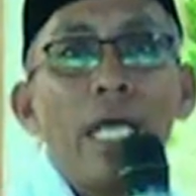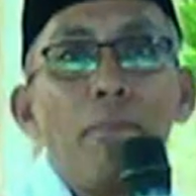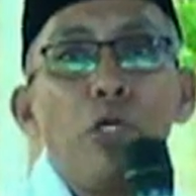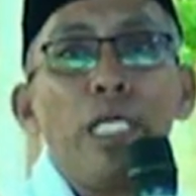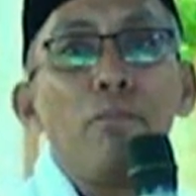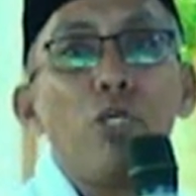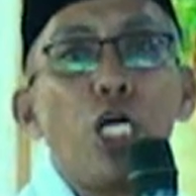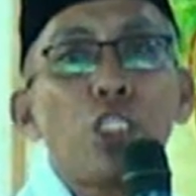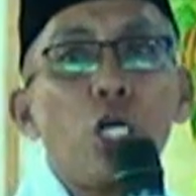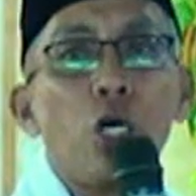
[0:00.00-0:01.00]
Siapa yang
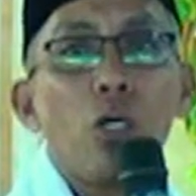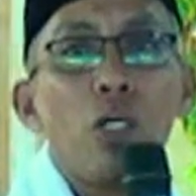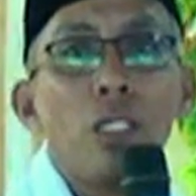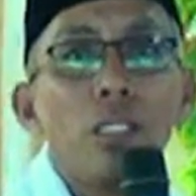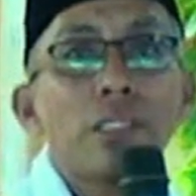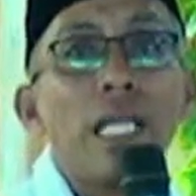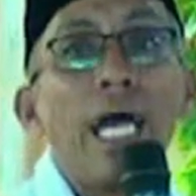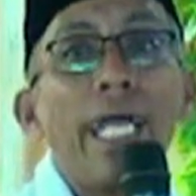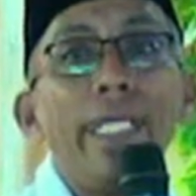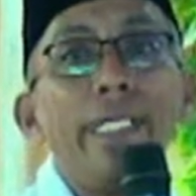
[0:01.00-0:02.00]
berdosa?
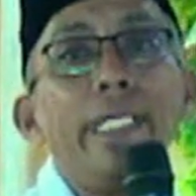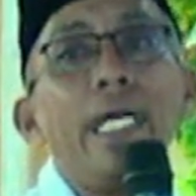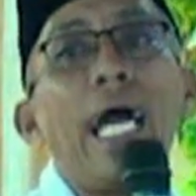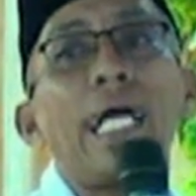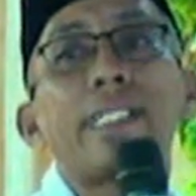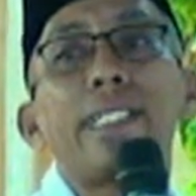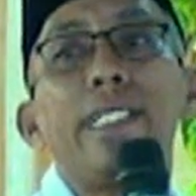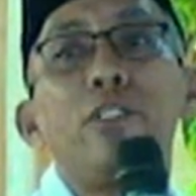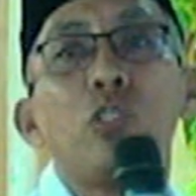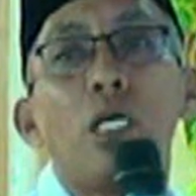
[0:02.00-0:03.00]
Selain dia
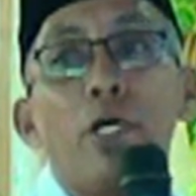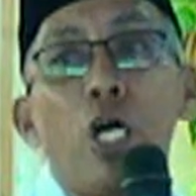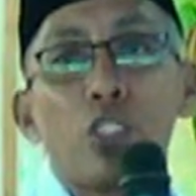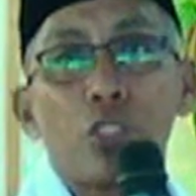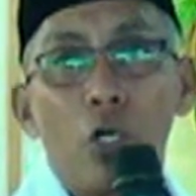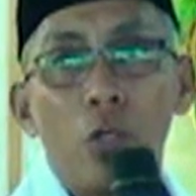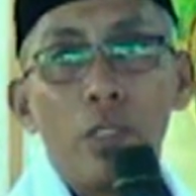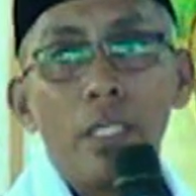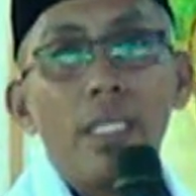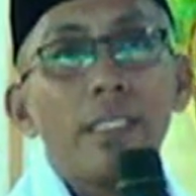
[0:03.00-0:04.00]
laki ini juga berdosa.
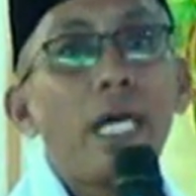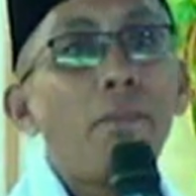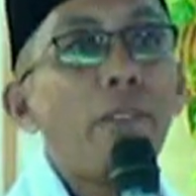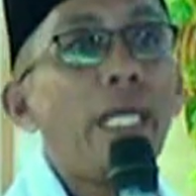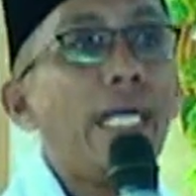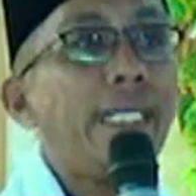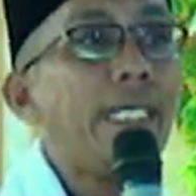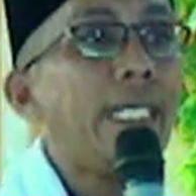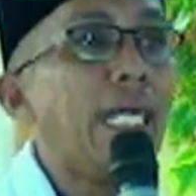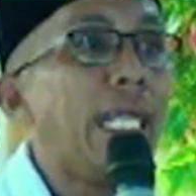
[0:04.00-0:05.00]
Tapi
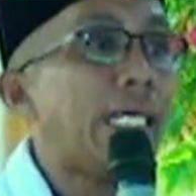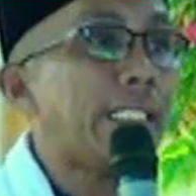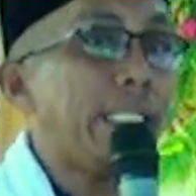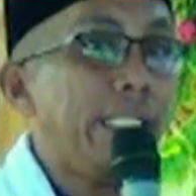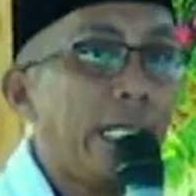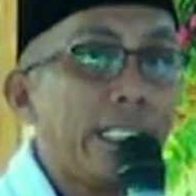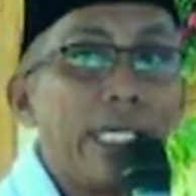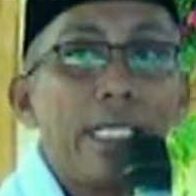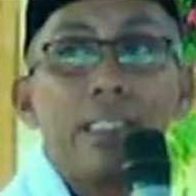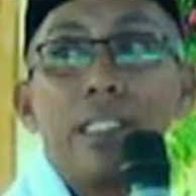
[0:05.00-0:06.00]
ada yang laki yang
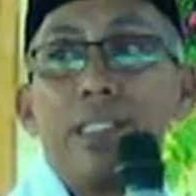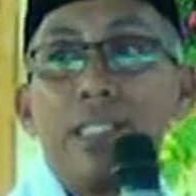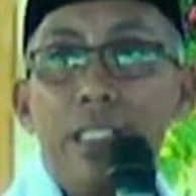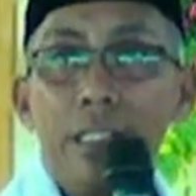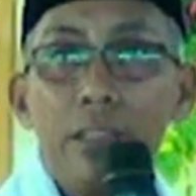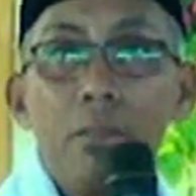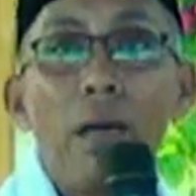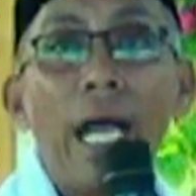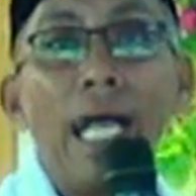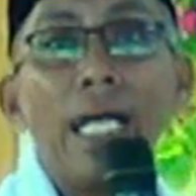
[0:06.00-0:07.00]
tak terti
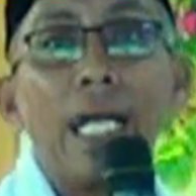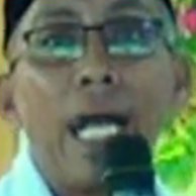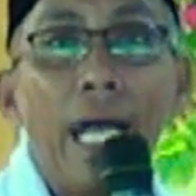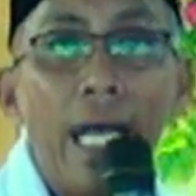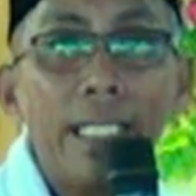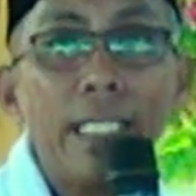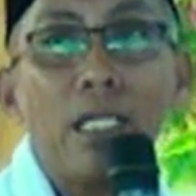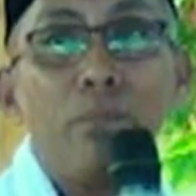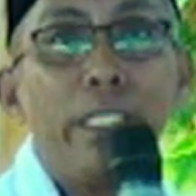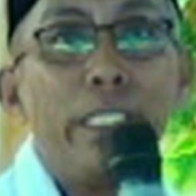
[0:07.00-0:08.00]
bangga
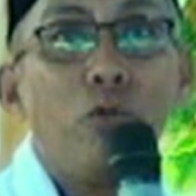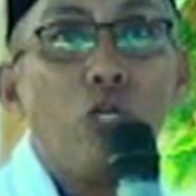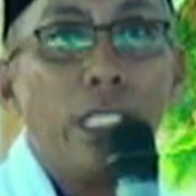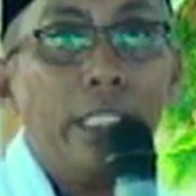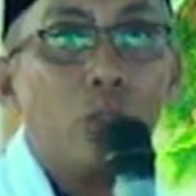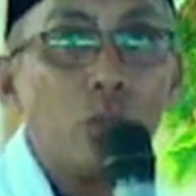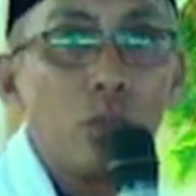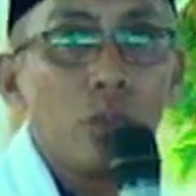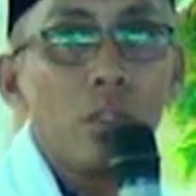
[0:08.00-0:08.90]
dengan bini model itu.